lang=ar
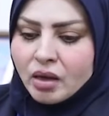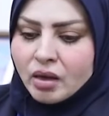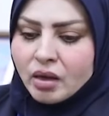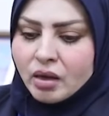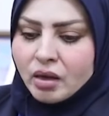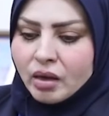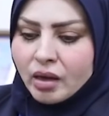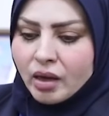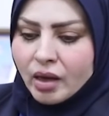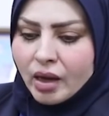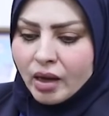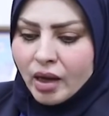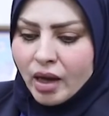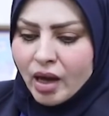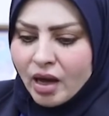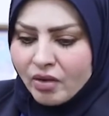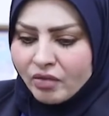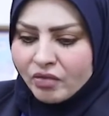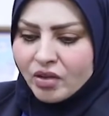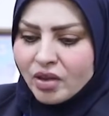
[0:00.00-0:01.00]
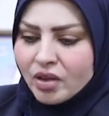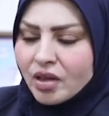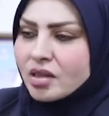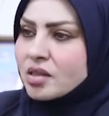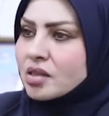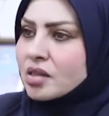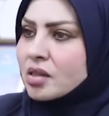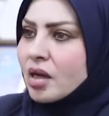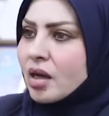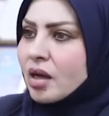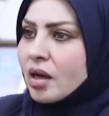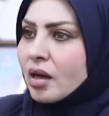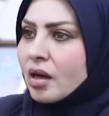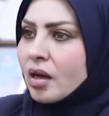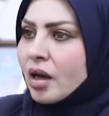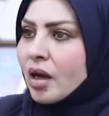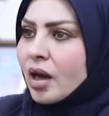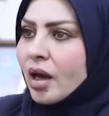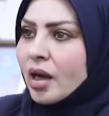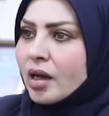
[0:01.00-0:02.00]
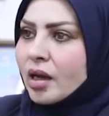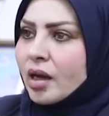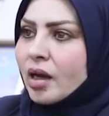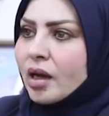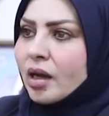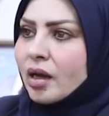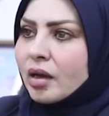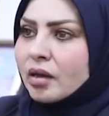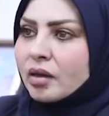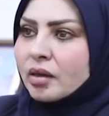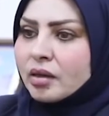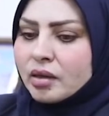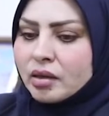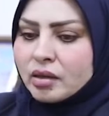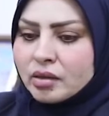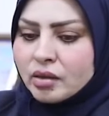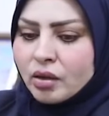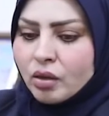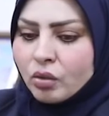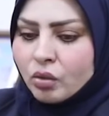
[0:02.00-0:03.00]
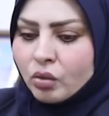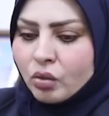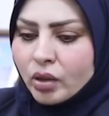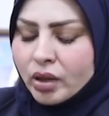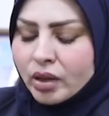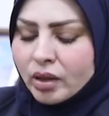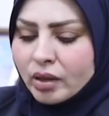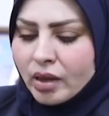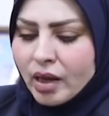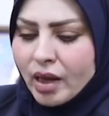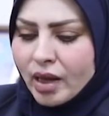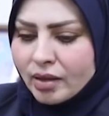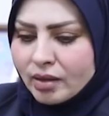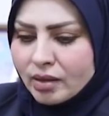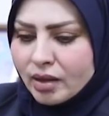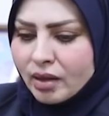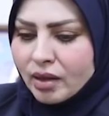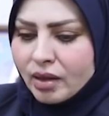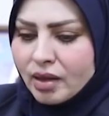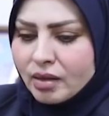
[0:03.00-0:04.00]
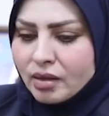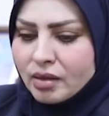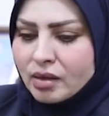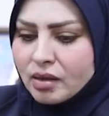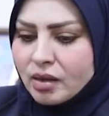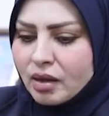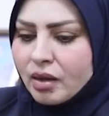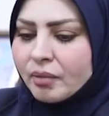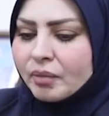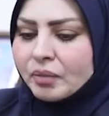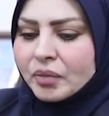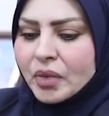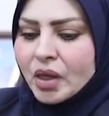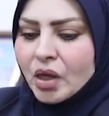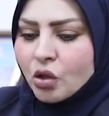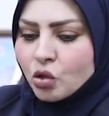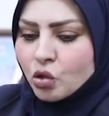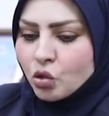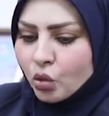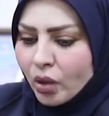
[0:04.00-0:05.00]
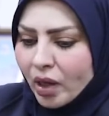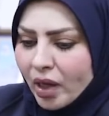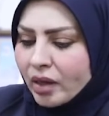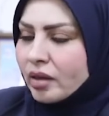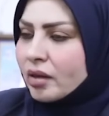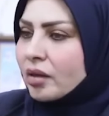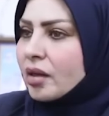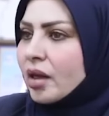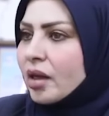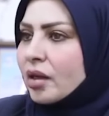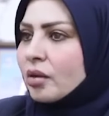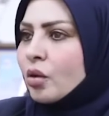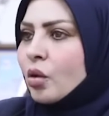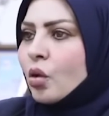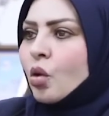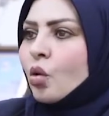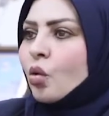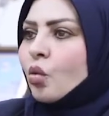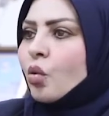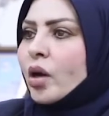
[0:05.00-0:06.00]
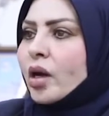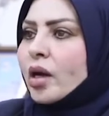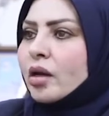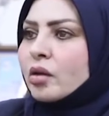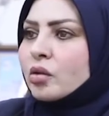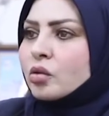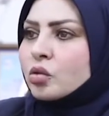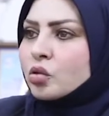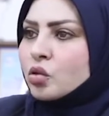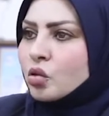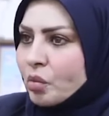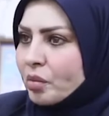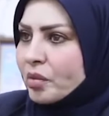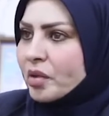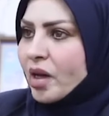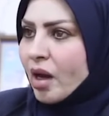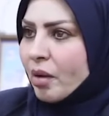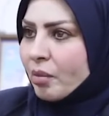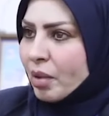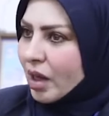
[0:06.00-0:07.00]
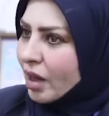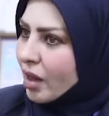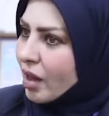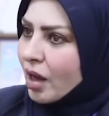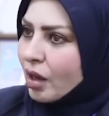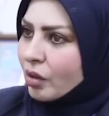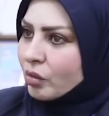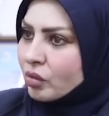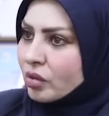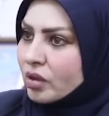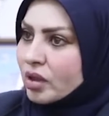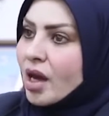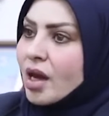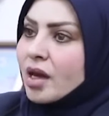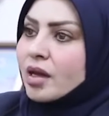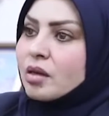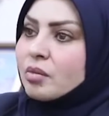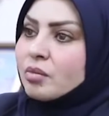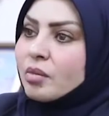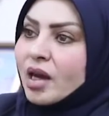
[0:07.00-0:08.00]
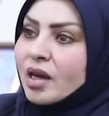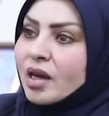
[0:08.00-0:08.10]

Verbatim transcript: آه، حافظت على آه، أنه آه، هذه القضية تقنن وتمنع بالقانون لكن